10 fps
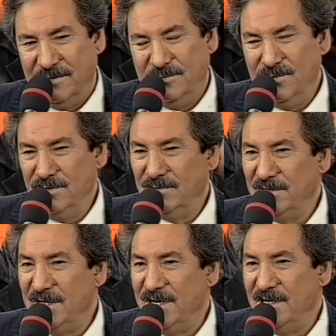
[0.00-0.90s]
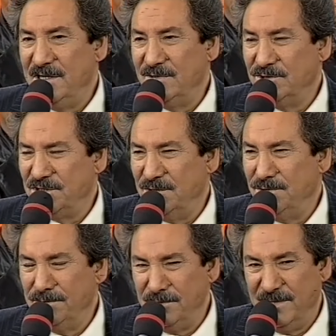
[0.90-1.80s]
ne olur Leyla'yı kuşa
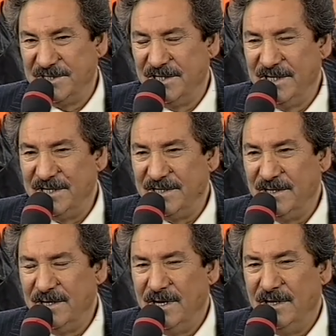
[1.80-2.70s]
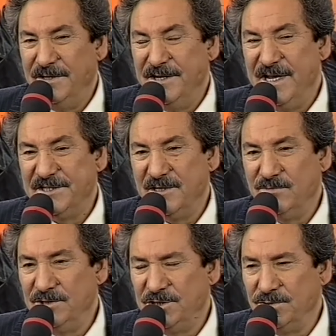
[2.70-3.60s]
döndürmesinler.
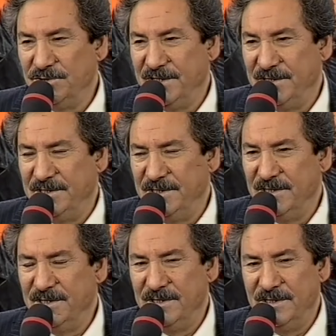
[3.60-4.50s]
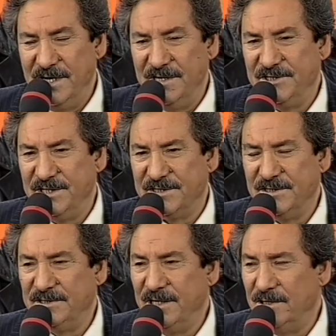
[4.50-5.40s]
Neyse bu işin otantiği,
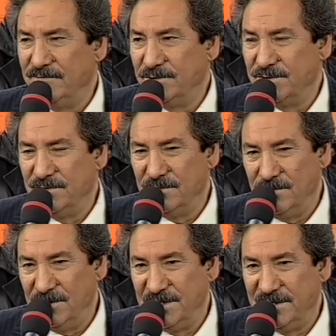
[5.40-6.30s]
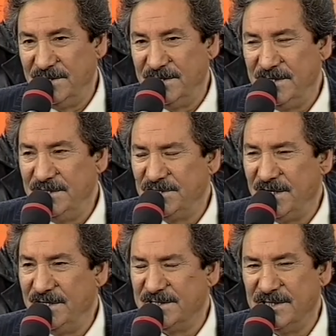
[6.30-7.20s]
lehçesi, telaffuzu o şekilde
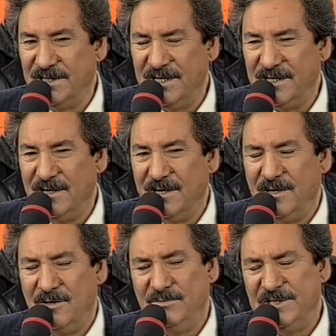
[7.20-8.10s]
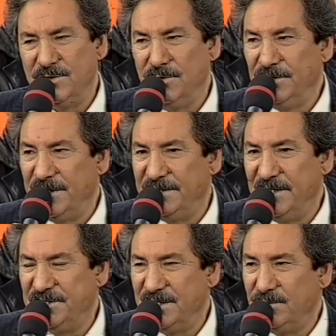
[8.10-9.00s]
icra etsinler. Biz de onlara
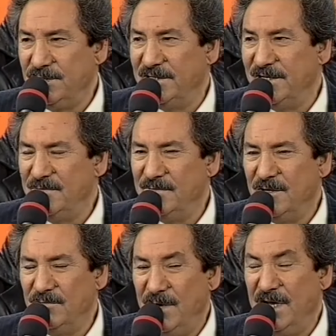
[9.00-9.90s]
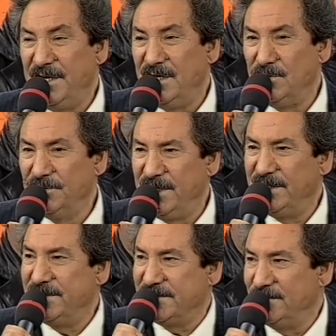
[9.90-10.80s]
teşekkür edelim. Bayrağı
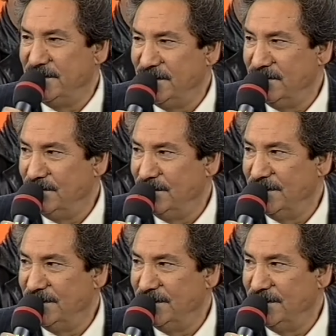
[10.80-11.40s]
onlara teslim edelim.